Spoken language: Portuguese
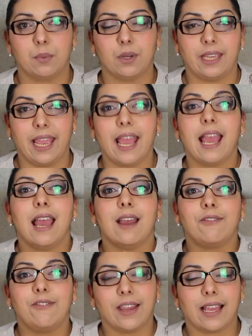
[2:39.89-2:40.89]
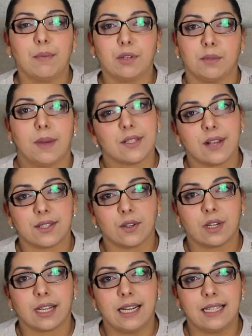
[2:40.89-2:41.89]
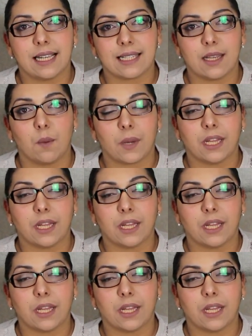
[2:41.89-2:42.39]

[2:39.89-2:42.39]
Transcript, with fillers: porque fica muito mais fácil a organização,